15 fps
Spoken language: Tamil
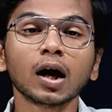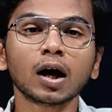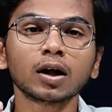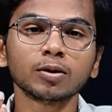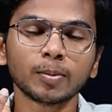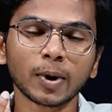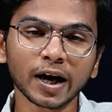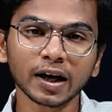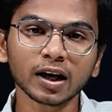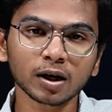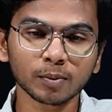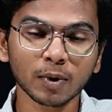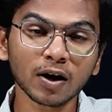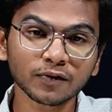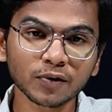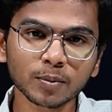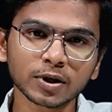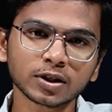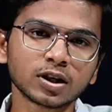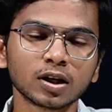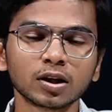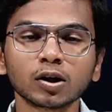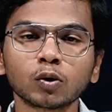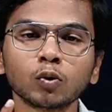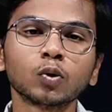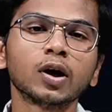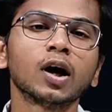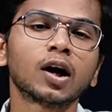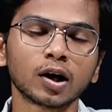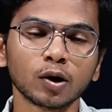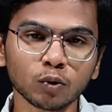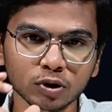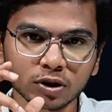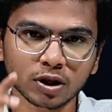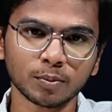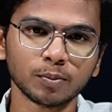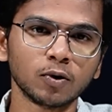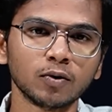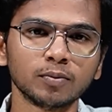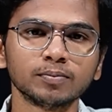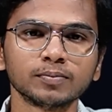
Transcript: அது பயங்கரமாக விமர்சனத்துக்கு உள்ளான ஒரு சம்பவம்